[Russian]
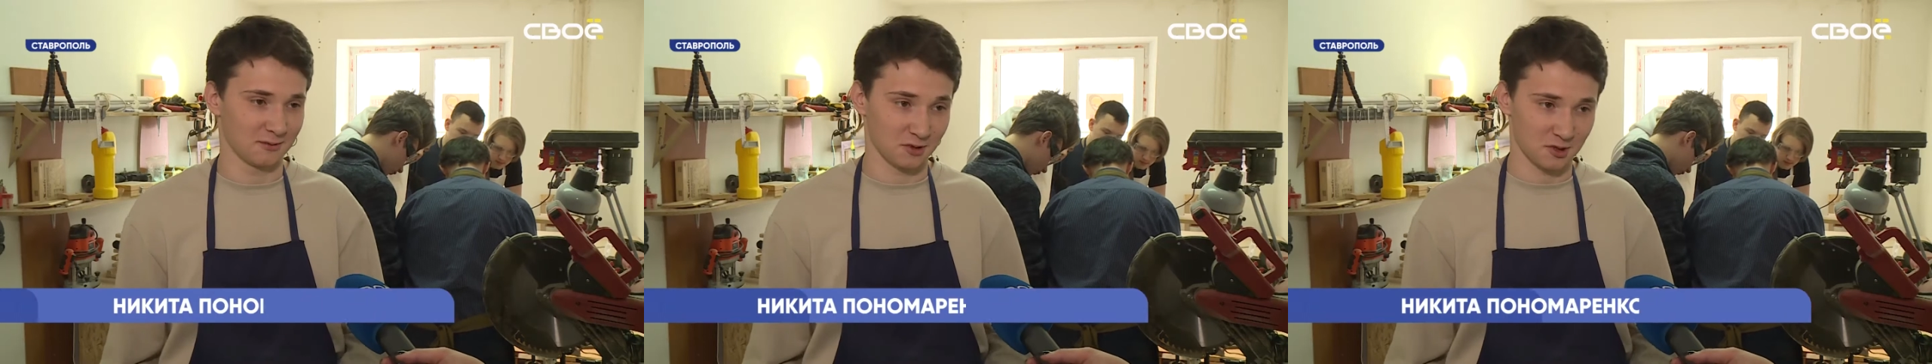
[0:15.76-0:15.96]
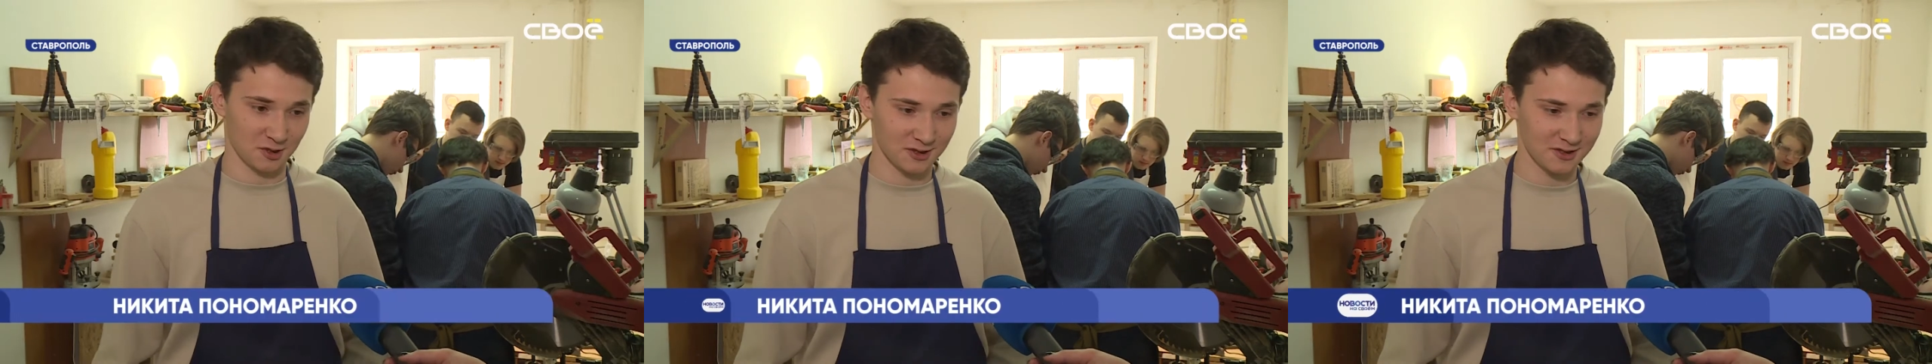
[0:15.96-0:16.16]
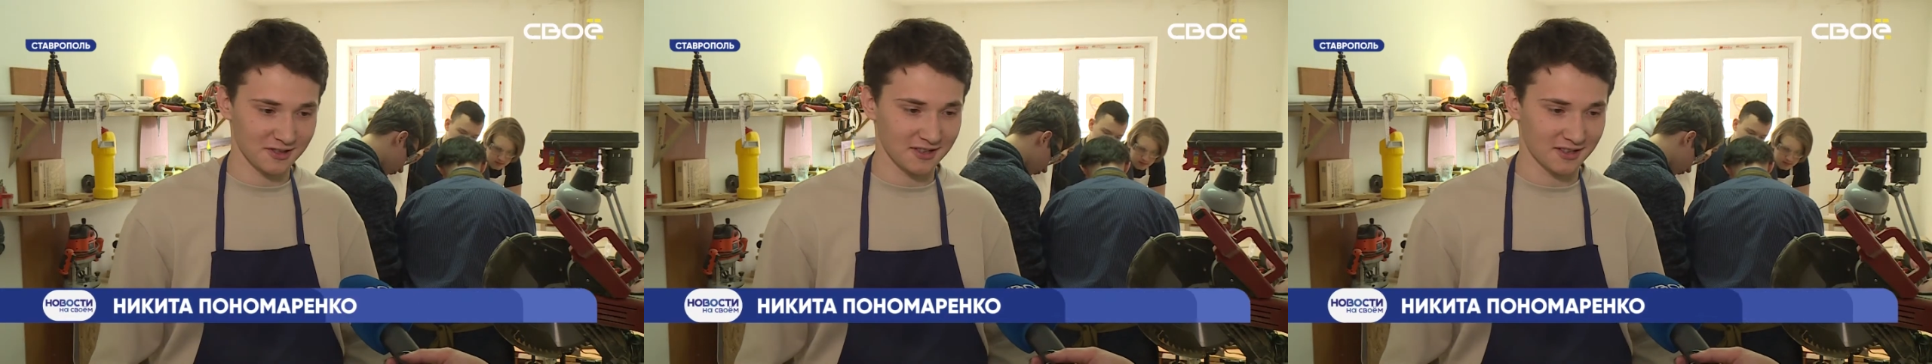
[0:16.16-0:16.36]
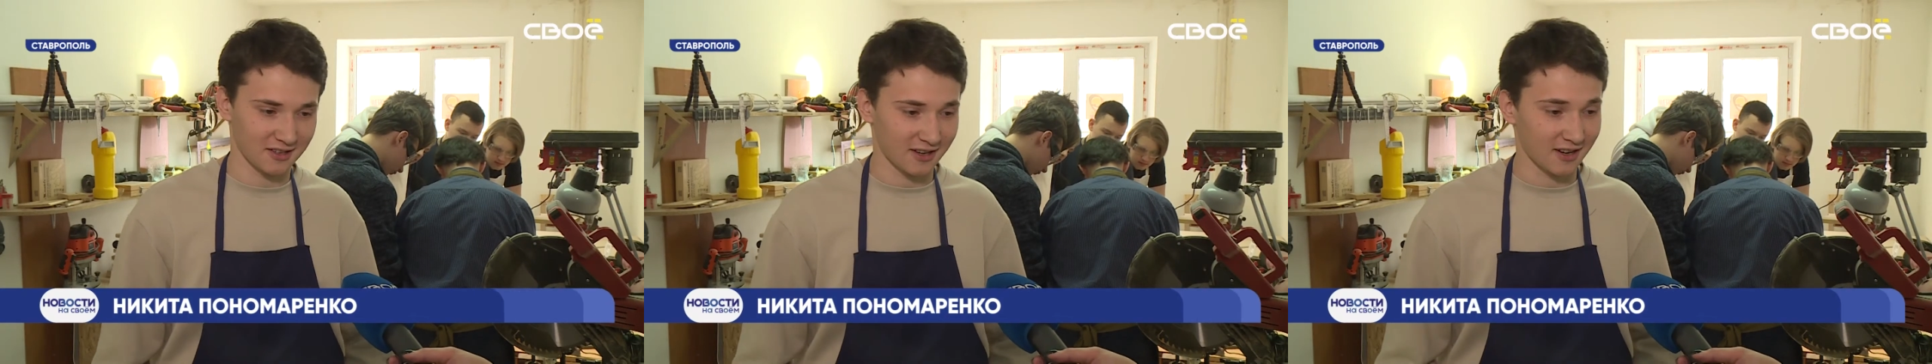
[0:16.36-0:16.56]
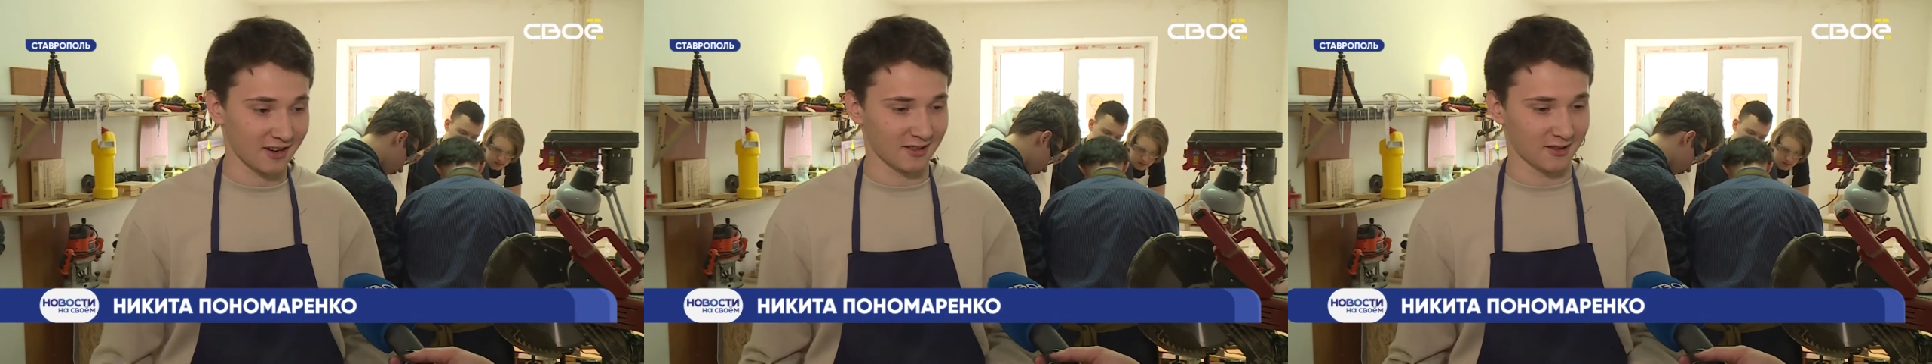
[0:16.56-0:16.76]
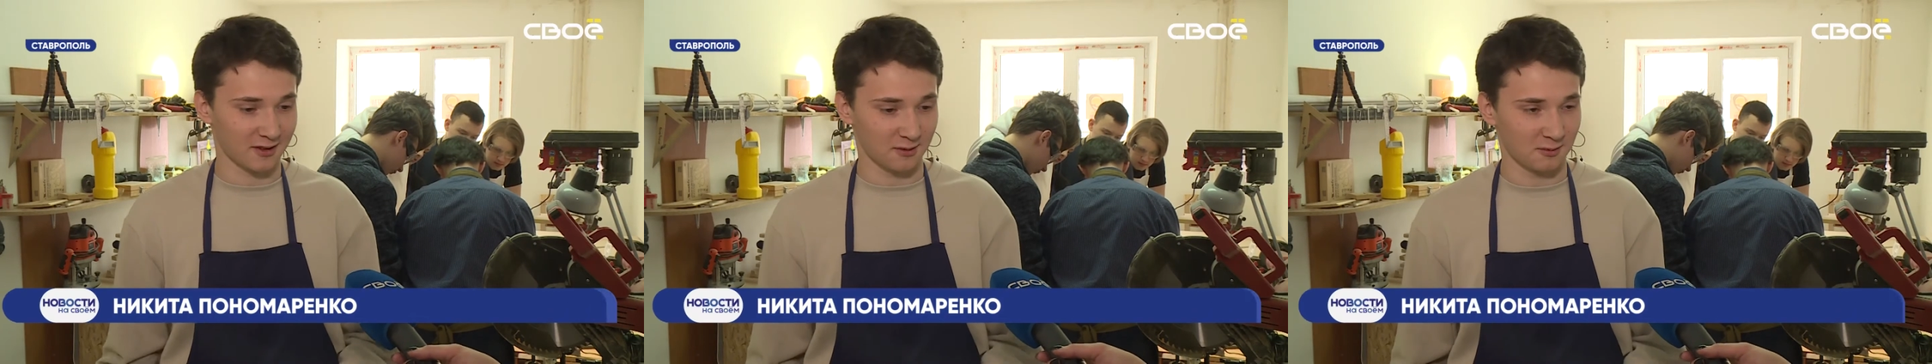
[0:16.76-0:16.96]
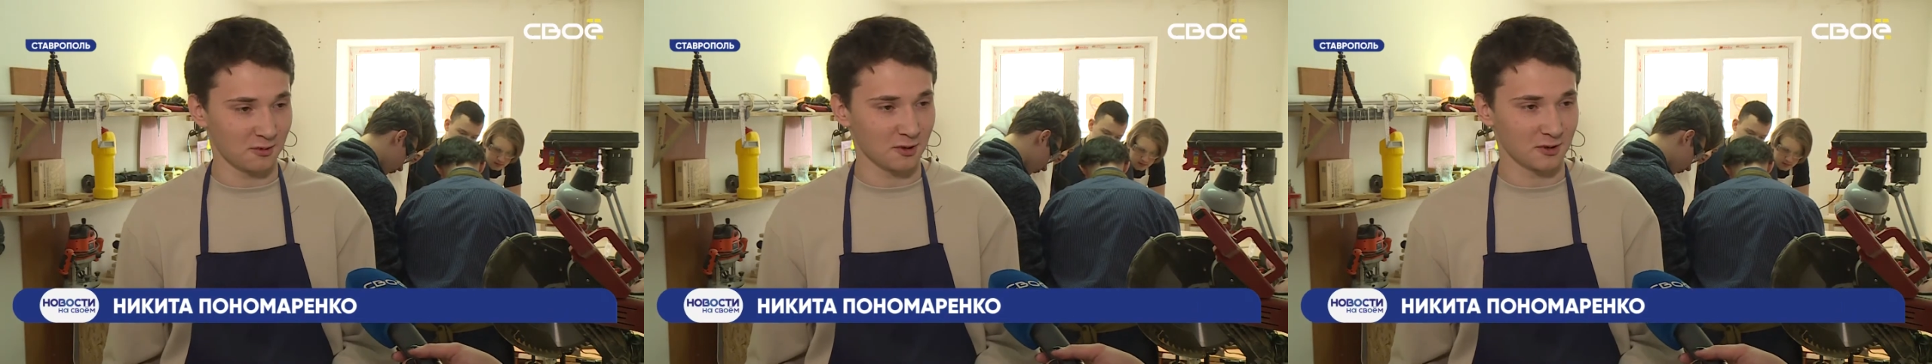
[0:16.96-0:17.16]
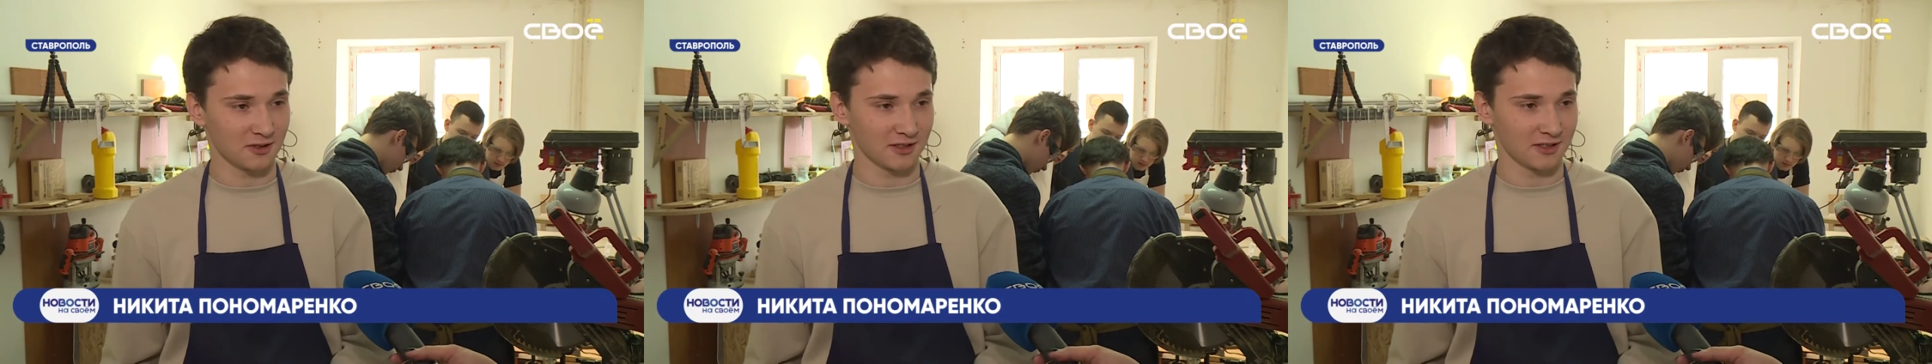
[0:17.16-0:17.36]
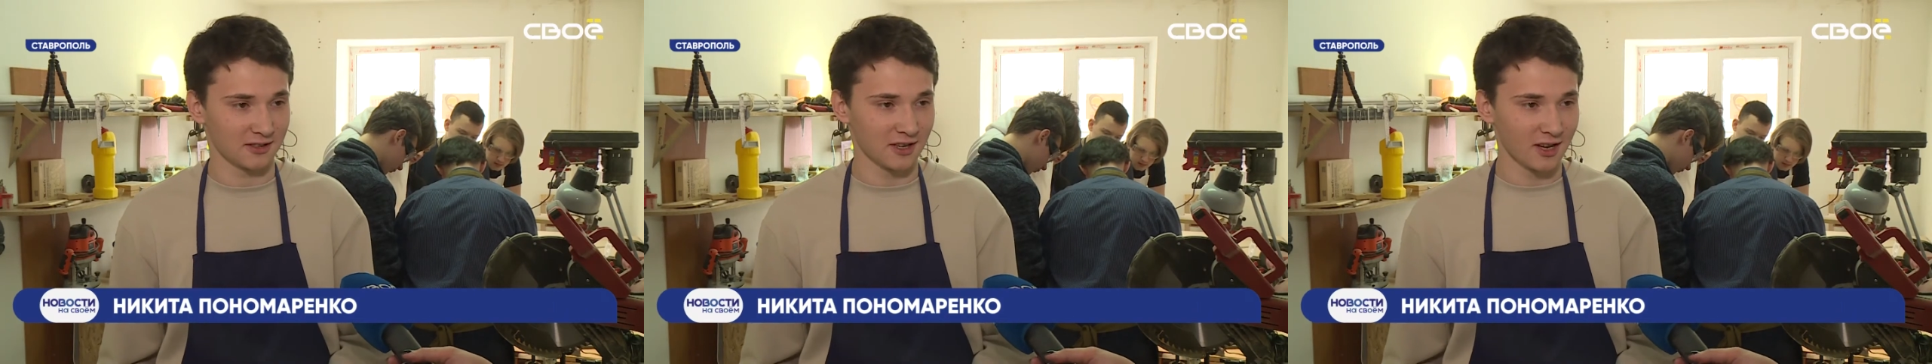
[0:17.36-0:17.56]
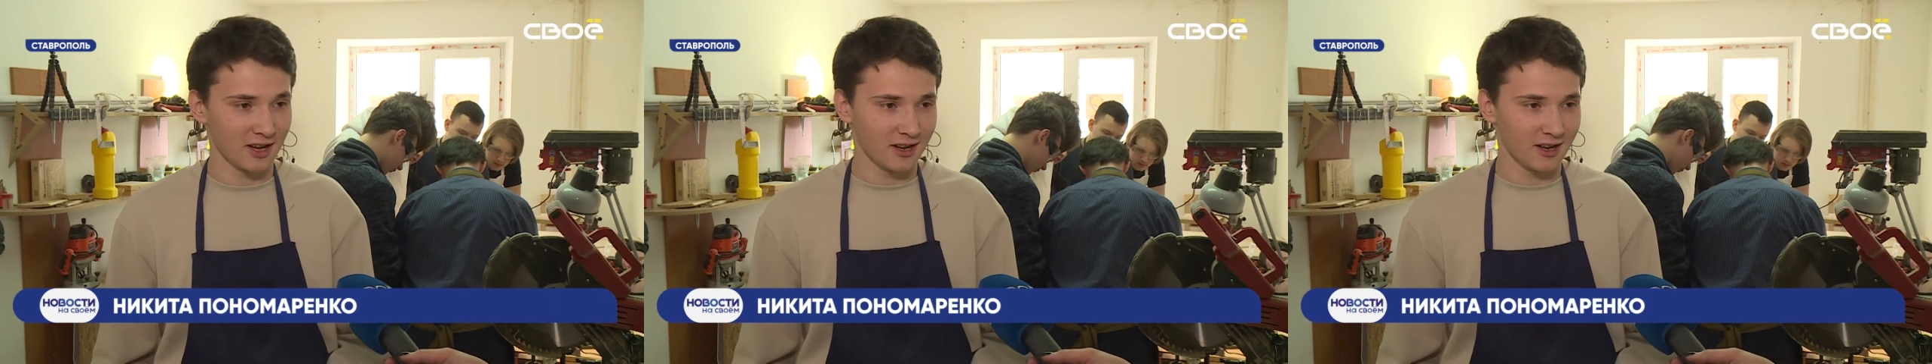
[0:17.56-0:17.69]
машинка, как она работает,